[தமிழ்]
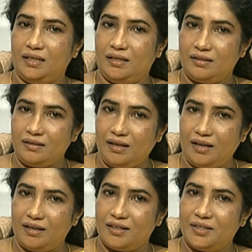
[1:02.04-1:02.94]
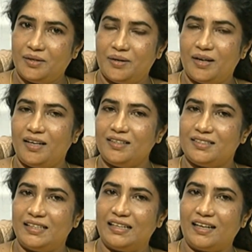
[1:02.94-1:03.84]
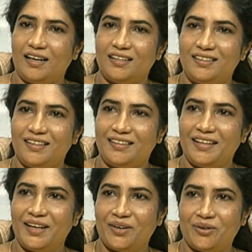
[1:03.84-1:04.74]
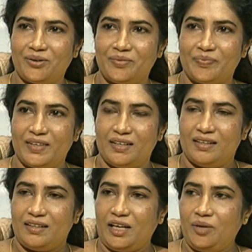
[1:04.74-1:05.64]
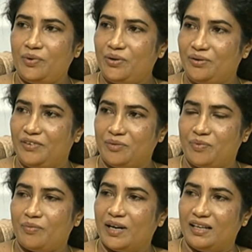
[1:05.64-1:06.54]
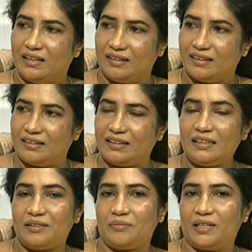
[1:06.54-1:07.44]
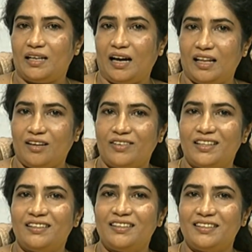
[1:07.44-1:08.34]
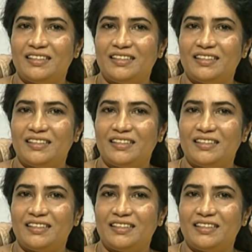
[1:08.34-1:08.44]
அழகுக்கலை எடுத்துக்கொண்டால் சின்ன காலத்திலிருந்து எனக்கு ஒரு தனிப்பட்ட ஒரு விருப்பமாக இருந்தது பட் அதை வந்து